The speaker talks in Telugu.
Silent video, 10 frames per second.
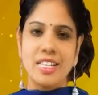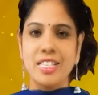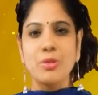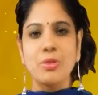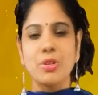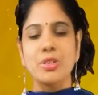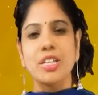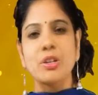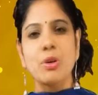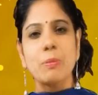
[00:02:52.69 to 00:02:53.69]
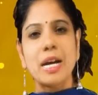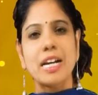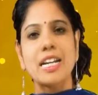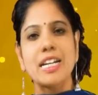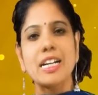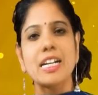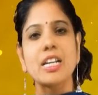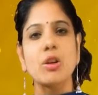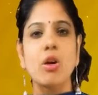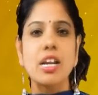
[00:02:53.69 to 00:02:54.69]
ఇది ఉంటుంది ఇంకో పక్కన
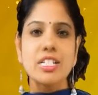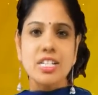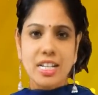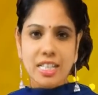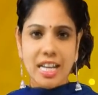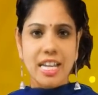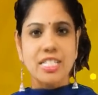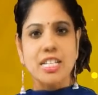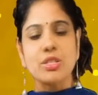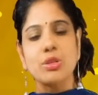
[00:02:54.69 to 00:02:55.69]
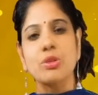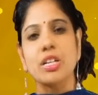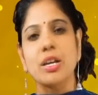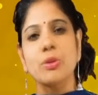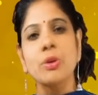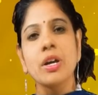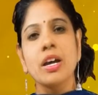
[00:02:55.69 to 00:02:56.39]
ఏంటంటే నాలెడ్జ్ అనేది గెయిన్ చేస్తూ ఉంటారు